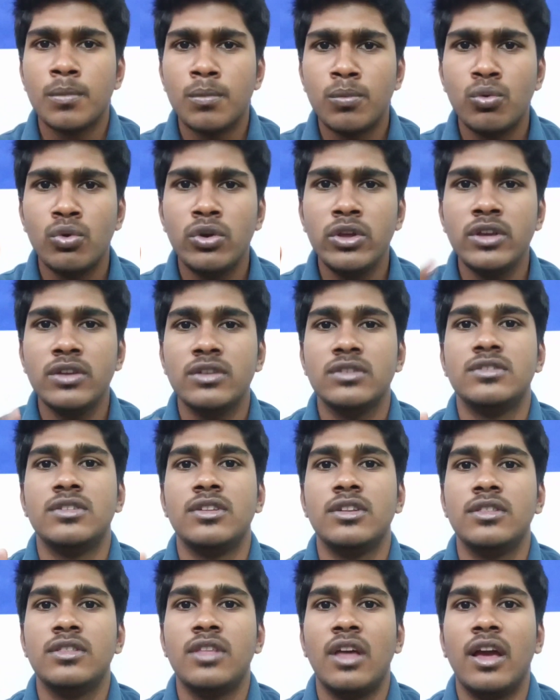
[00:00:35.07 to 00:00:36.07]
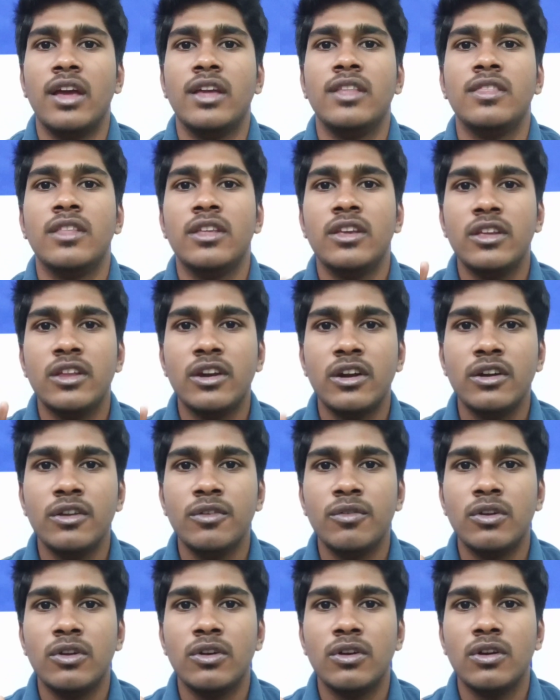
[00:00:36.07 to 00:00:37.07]
புலி சிறுத்தை இந்த இரண்டு
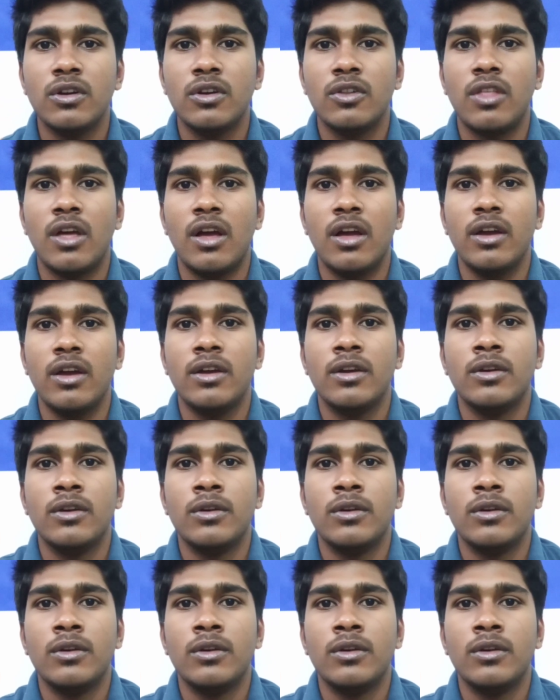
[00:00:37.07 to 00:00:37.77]
விலங்குகள் தான்